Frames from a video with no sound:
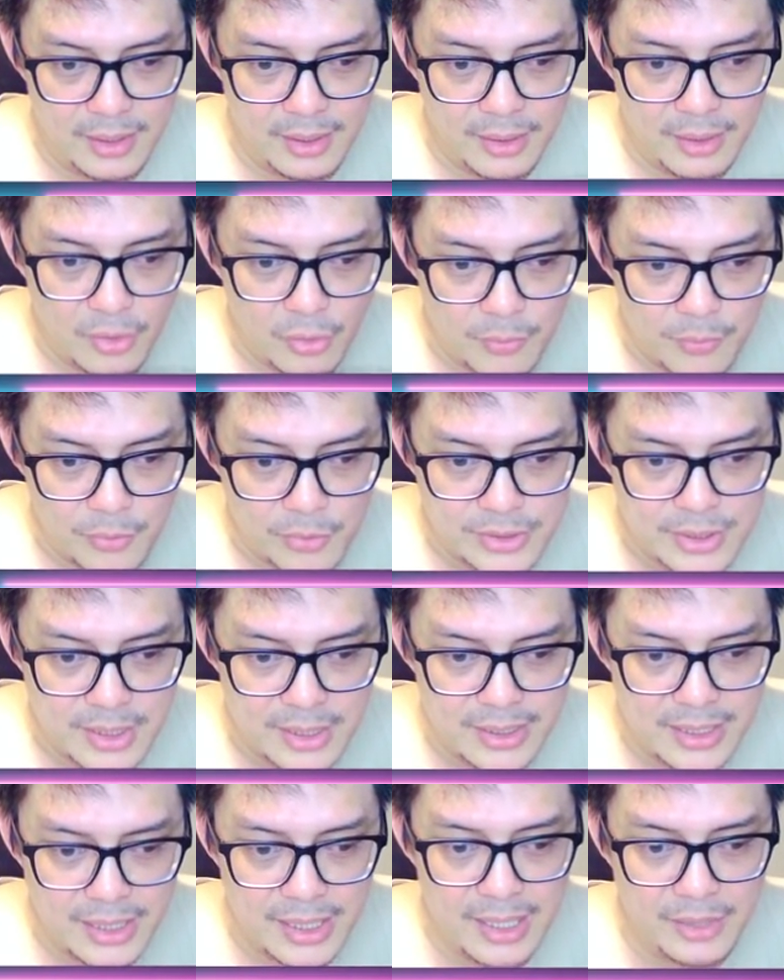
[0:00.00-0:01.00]
komposer
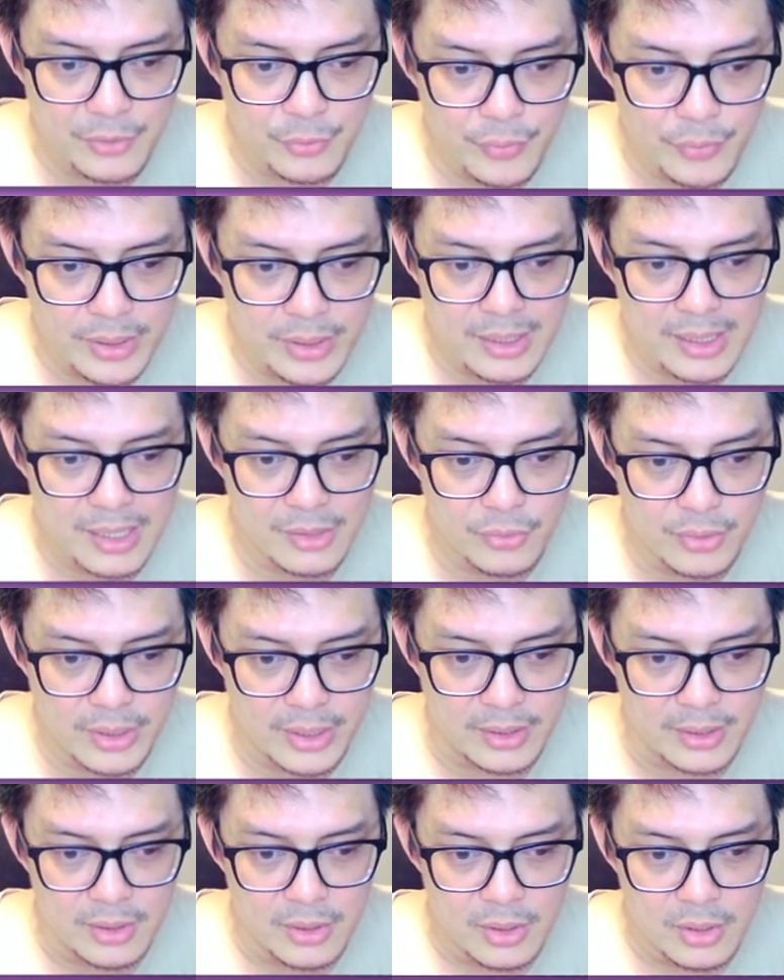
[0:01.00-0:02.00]
lagi Edwin
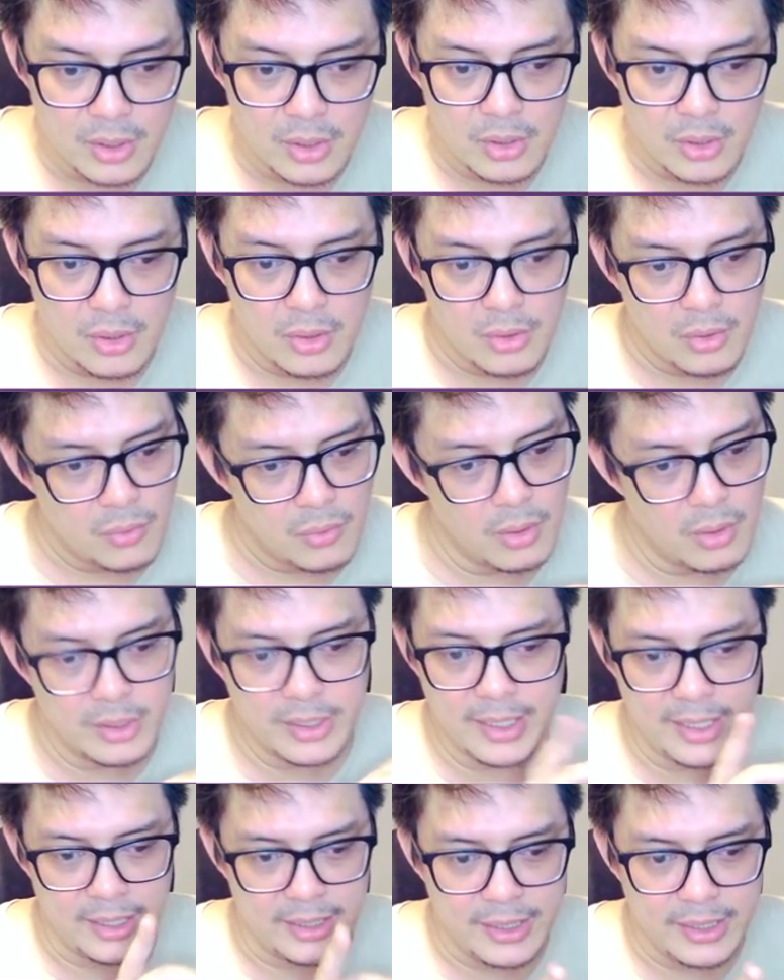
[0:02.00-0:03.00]
Hanoret.
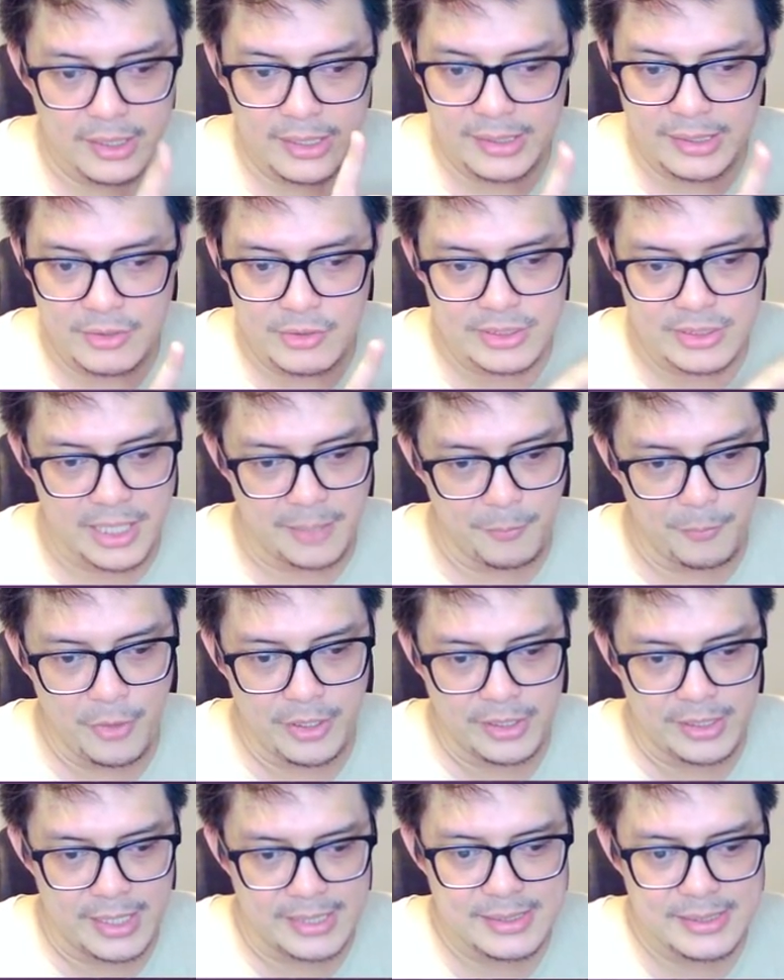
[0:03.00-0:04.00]
Oke, ini kita harus
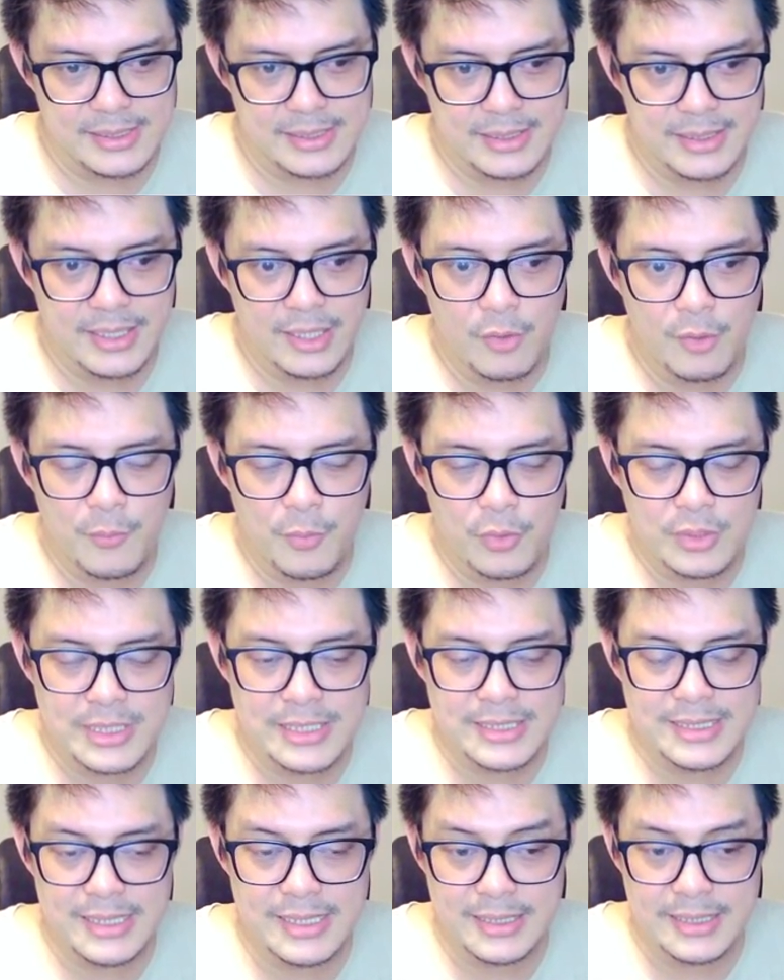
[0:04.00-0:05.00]
kepoin guys. Dia
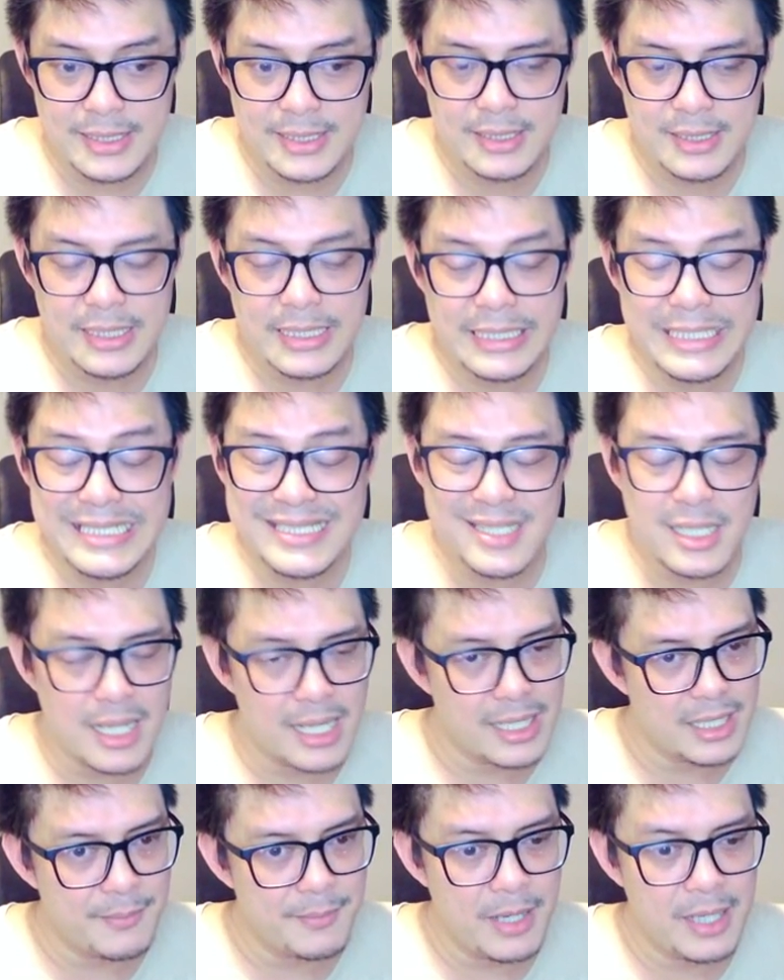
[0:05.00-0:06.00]
komposisinya ini
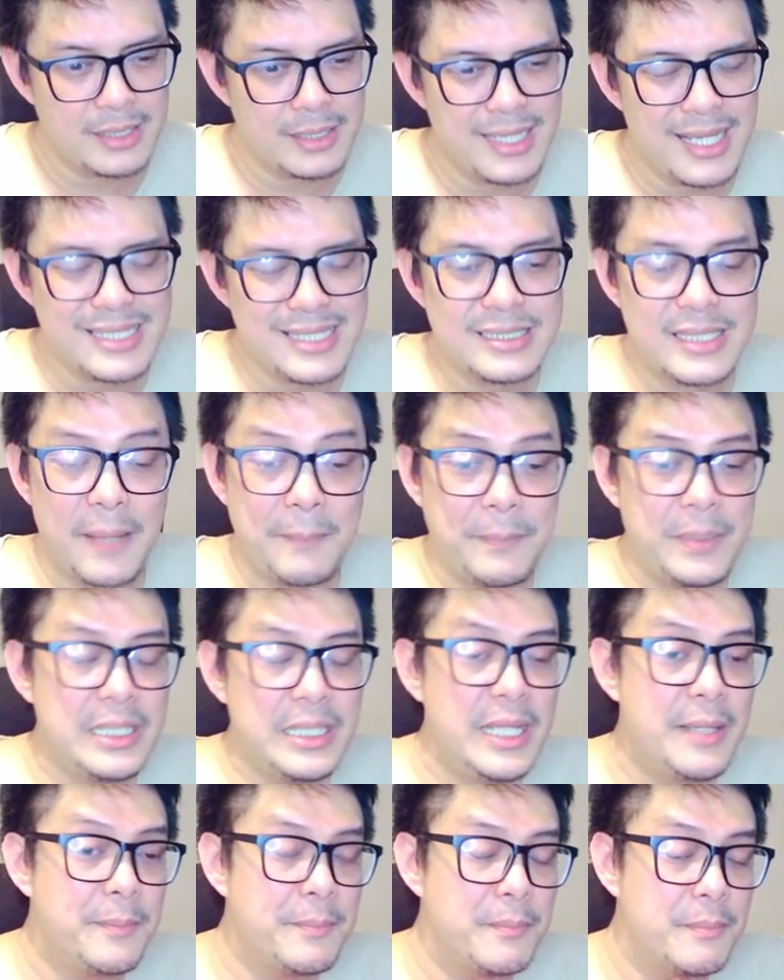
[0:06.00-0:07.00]
sederhana banget guys, tapi
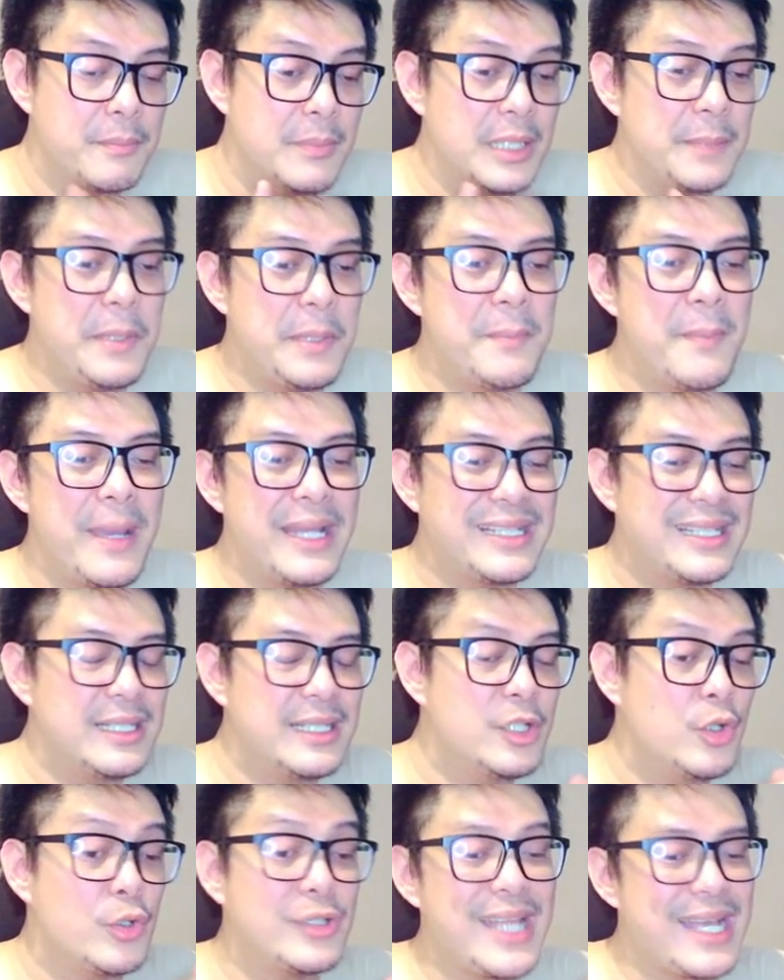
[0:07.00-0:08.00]
dia lebih main ke
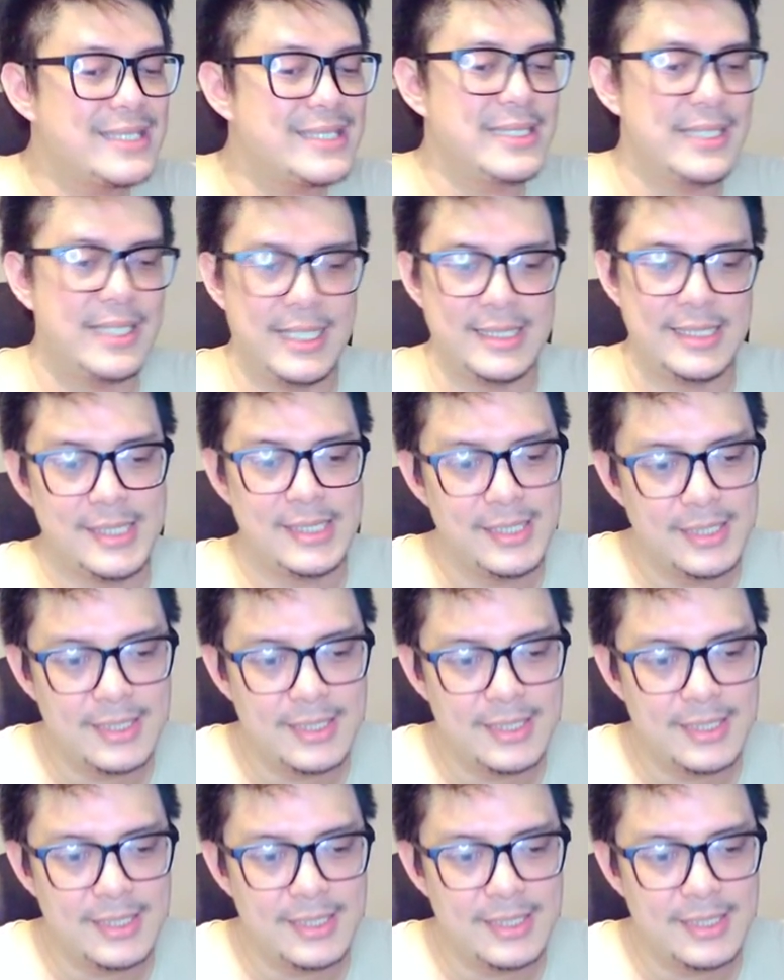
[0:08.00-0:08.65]
notasi guys ya.